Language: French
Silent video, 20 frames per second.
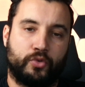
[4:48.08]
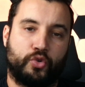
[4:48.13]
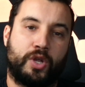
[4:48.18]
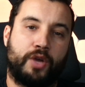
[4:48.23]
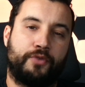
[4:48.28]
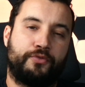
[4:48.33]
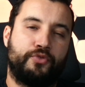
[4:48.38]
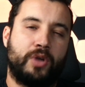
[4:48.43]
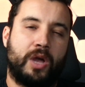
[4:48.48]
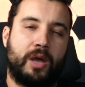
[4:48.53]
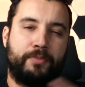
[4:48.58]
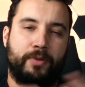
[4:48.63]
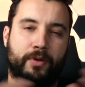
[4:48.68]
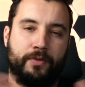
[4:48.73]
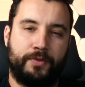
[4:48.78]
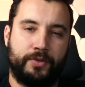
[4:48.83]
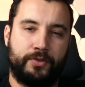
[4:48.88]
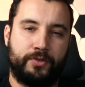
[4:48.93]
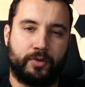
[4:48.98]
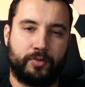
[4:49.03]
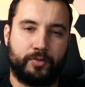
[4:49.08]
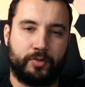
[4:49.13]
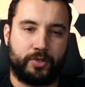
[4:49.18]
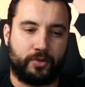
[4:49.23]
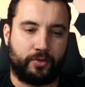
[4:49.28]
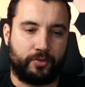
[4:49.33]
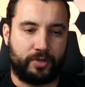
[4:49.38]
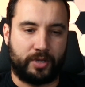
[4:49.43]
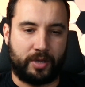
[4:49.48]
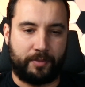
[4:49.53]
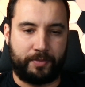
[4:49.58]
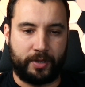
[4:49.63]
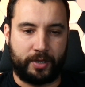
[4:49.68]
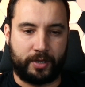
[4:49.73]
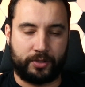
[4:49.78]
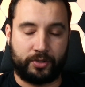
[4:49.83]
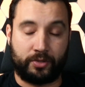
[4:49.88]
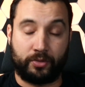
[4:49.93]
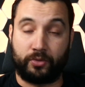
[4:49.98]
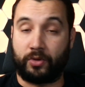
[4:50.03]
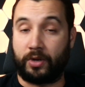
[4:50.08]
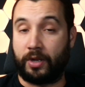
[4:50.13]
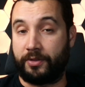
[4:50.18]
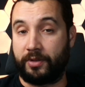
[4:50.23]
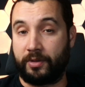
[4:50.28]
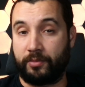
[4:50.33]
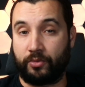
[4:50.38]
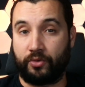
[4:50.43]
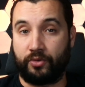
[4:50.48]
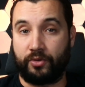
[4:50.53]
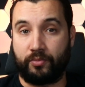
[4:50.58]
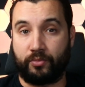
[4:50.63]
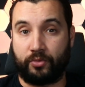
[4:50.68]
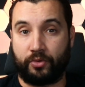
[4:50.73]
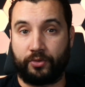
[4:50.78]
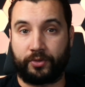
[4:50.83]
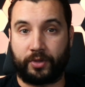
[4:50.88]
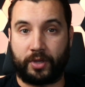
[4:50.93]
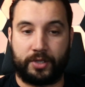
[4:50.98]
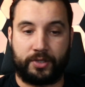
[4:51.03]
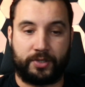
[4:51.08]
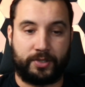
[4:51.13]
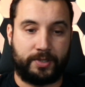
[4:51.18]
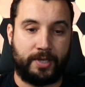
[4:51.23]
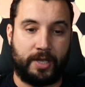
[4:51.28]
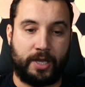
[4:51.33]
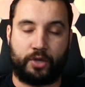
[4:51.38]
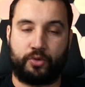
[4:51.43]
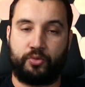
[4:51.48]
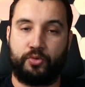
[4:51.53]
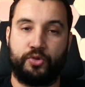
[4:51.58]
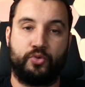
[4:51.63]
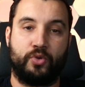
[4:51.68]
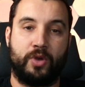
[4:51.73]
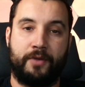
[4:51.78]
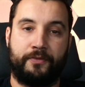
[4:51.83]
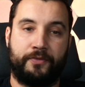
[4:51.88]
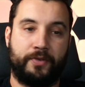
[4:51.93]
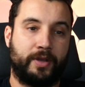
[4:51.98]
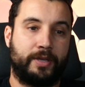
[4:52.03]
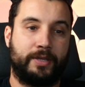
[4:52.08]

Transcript: a vu Apple Vision, ils ont une application dans la démo, ils montrent un circuit de F1 qui